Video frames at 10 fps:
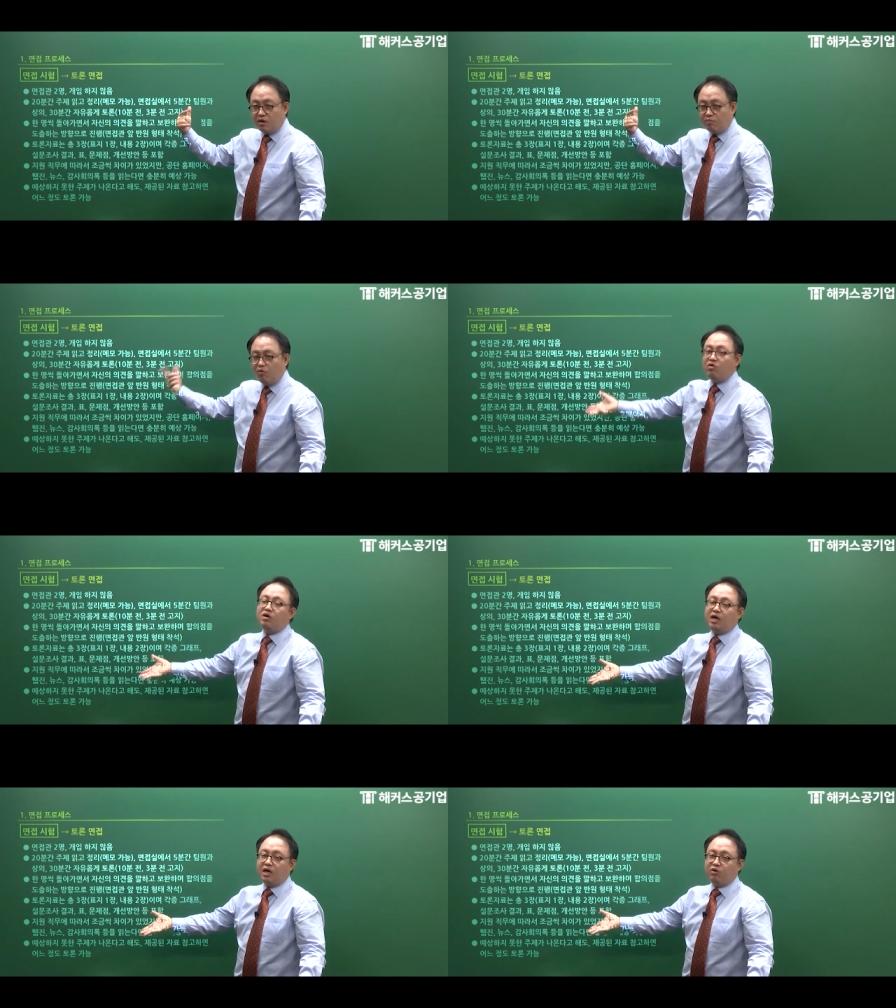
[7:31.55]

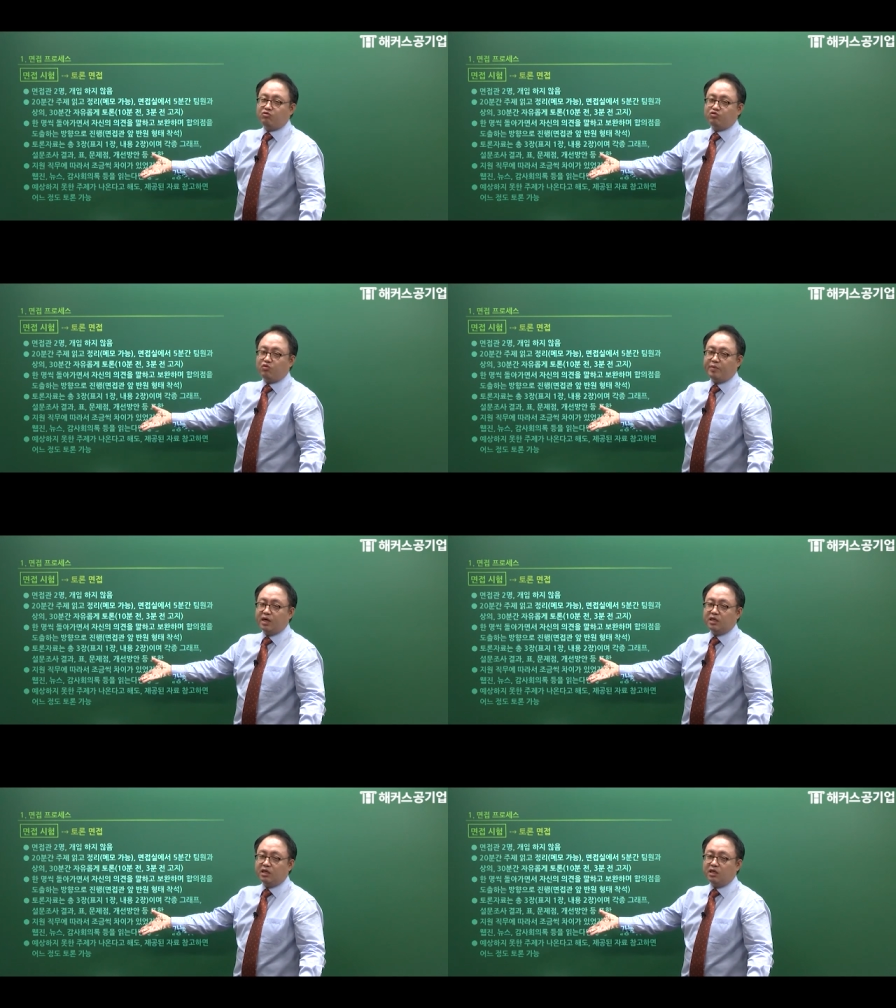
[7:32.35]
뭘 하라고 주로
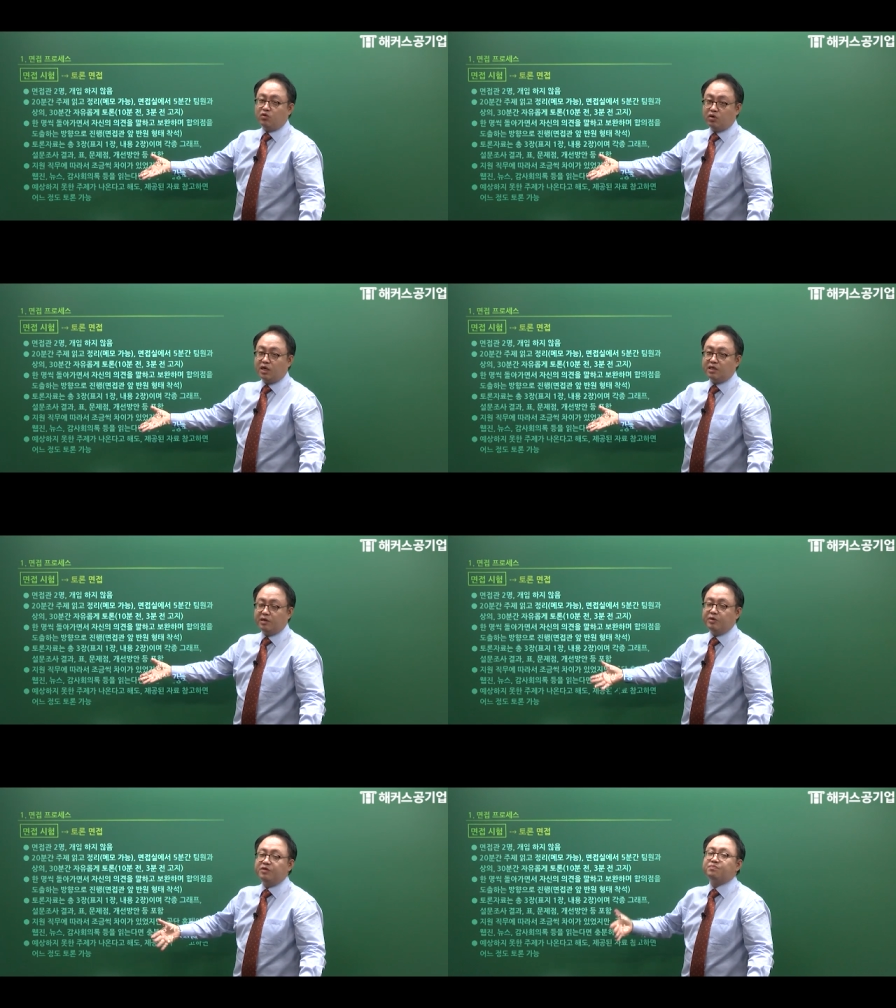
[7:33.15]
많이
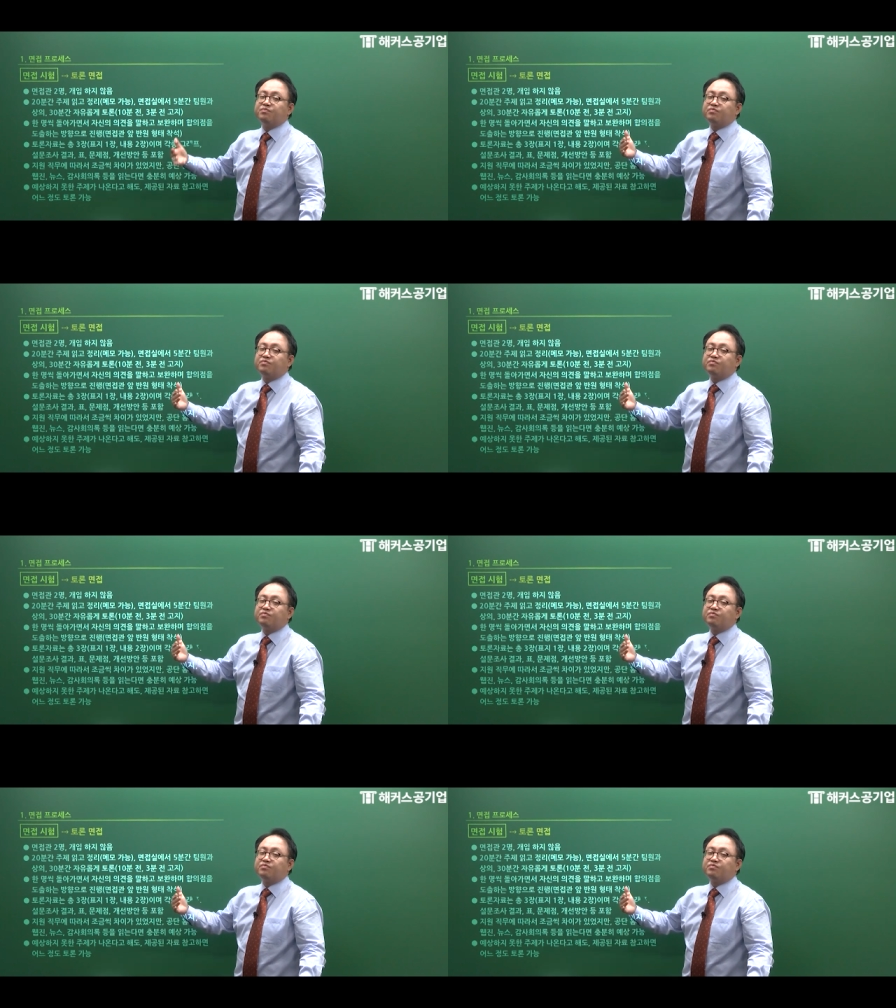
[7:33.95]
권하냐면